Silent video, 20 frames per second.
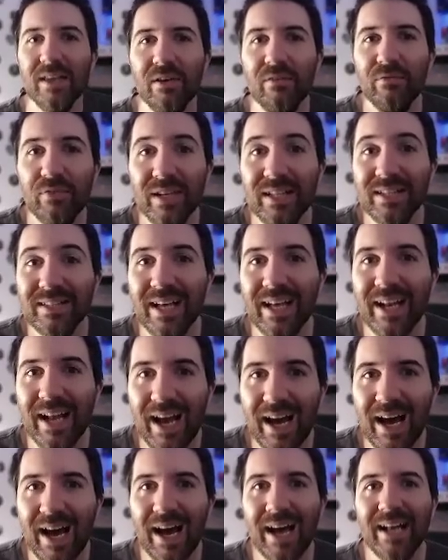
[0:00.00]
y
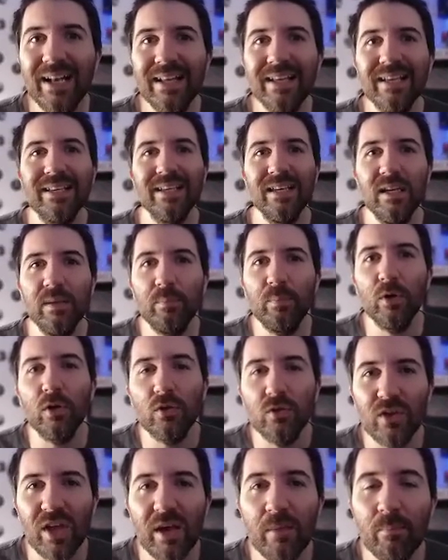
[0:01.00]
enfrentará al
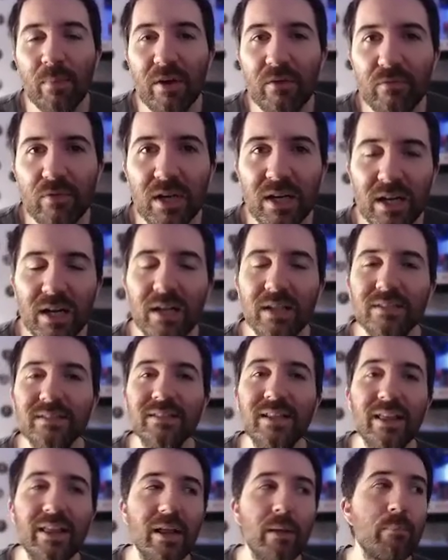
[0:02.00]
equipo de Memphis
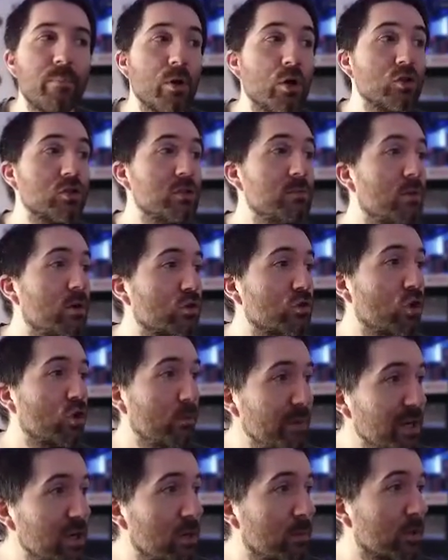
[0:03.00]
Grizzlies desde el próximo
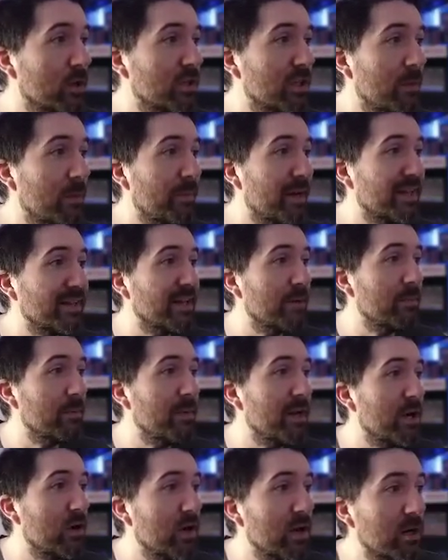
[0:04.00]
domingo. Por otra parte, a
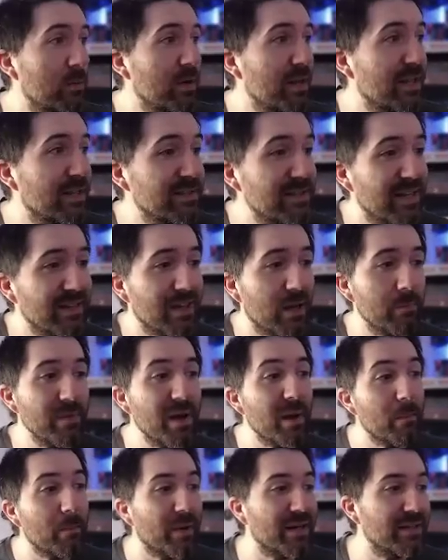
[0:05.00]
primera hora, como les decía
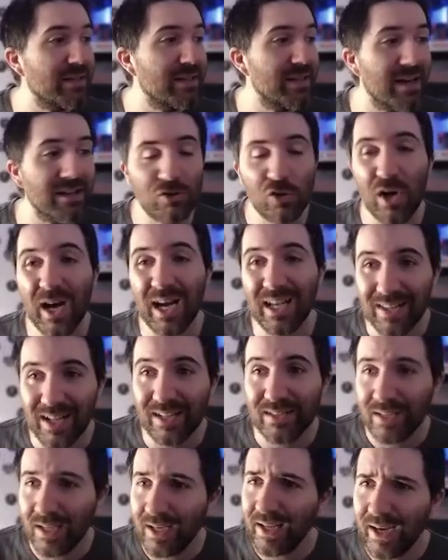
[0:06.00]
también, partidazo,
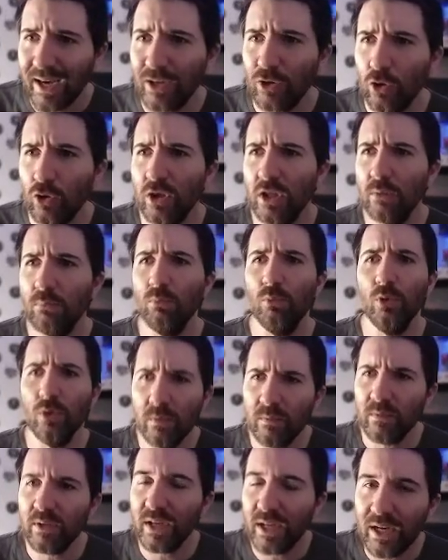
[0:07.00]
Atlanta le ganó y
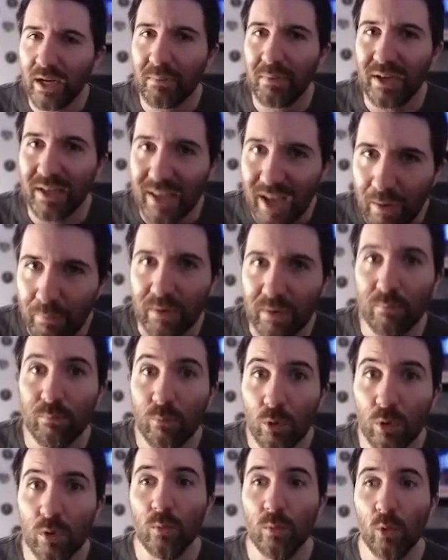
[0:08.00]
muy bien a Miami,
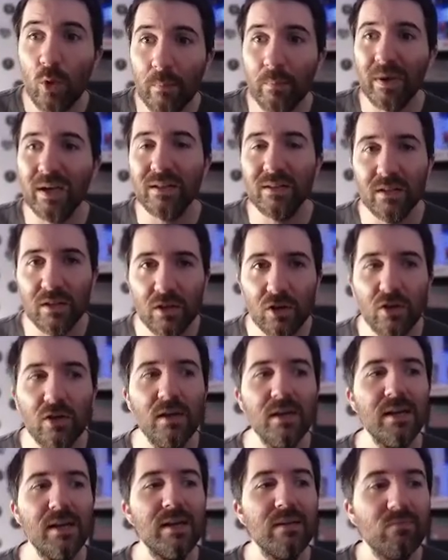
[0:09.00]
muy buen
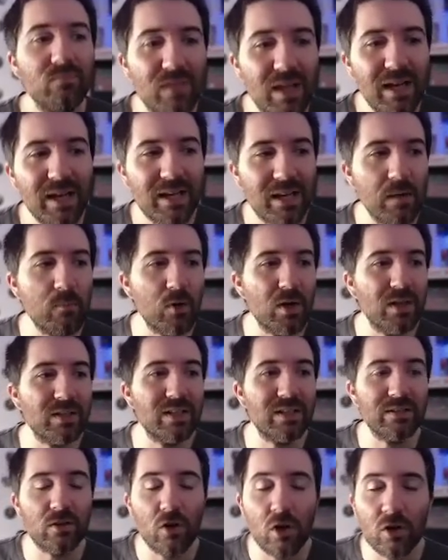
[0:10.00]
partido del equipo de
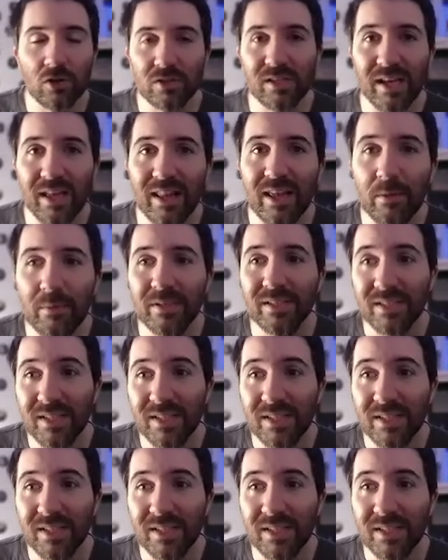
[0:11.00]
Atlanta Hawks que de